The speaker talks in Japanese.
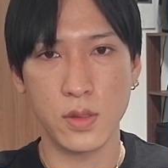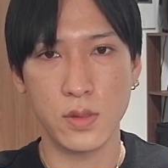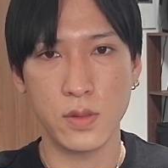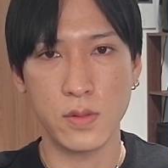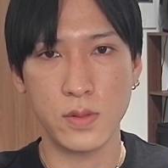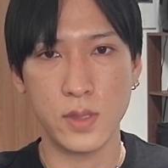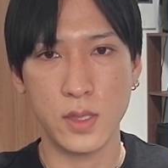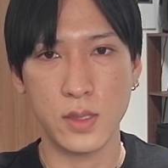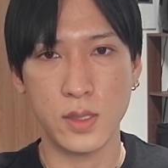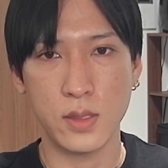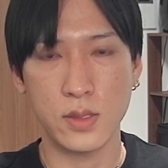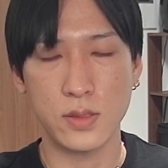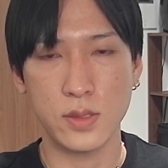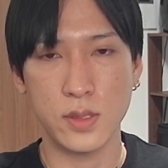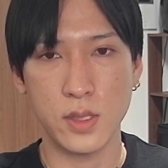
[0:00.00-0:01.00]
ここだったんで
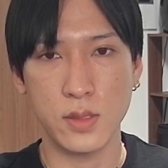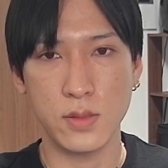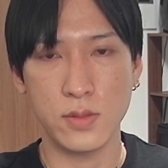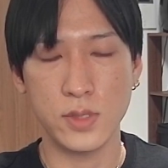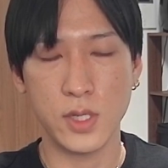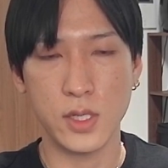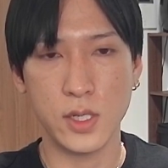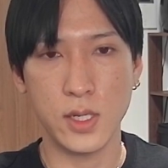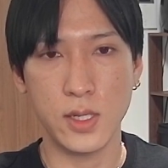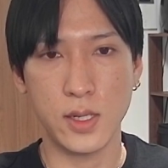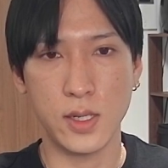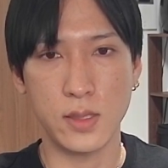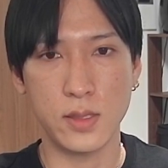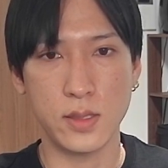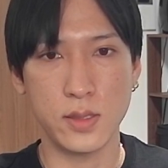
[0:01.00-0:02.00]
すね。抜けきれな
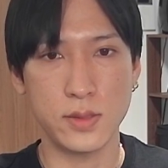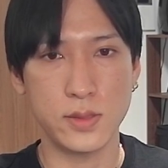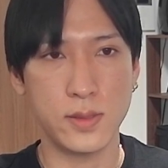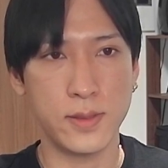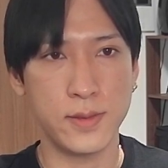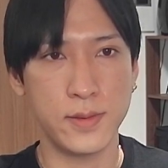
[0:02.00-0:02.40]
かったんですね。